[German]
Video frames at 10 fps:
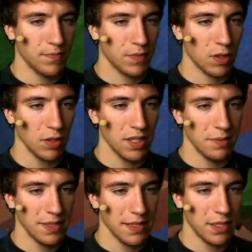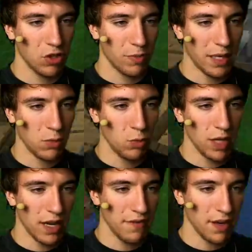Trotzdem ist das hier schon mal ein guter
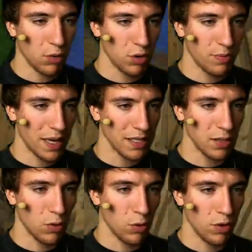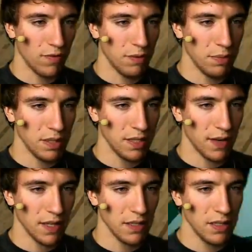Anfang und es passt auch irgendwie ein bisschen.
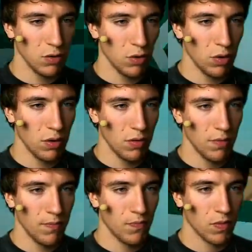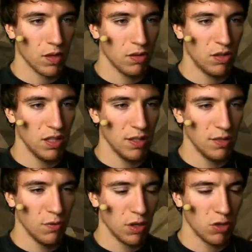Weißt du, hier so, es sieht nicht
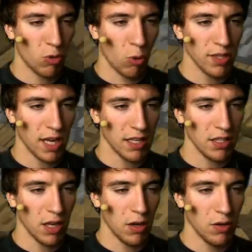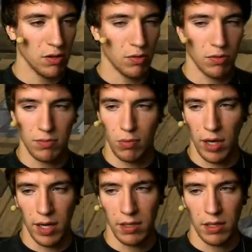wirklich großartig aus und ja,
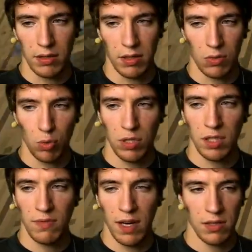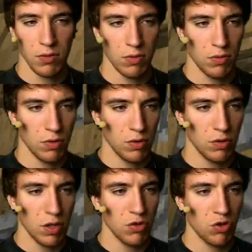da, da, da tut sich was und das ist,
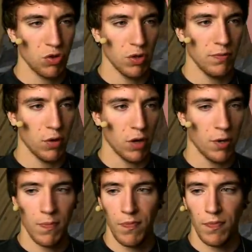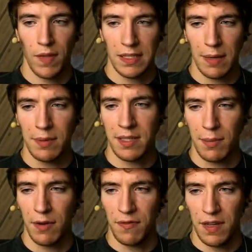das ist schön. Doch, damit kann
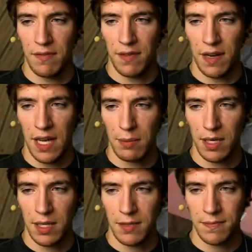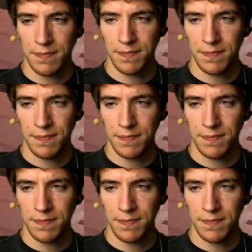man auf jeden Fall arbeiten.